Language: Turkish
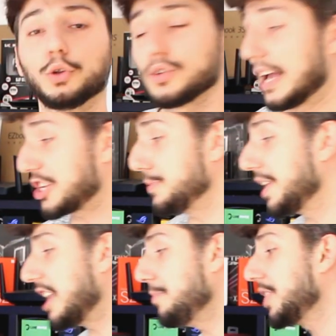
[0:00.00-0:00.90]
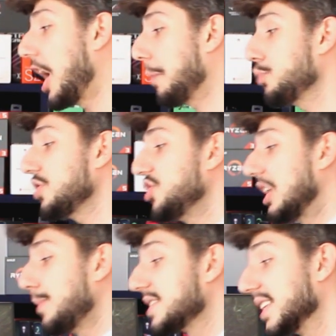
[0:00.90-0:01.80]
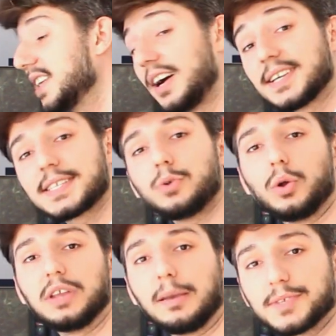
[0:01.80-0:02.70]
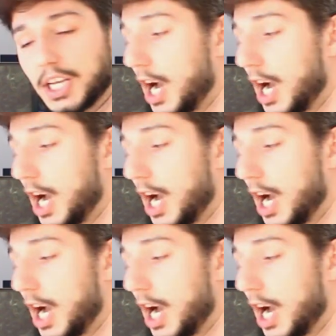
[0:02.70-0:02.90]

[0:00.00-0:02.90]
Ve dostlar şimdi gelin bir karpuz incelemesindeki asıl olayımıza.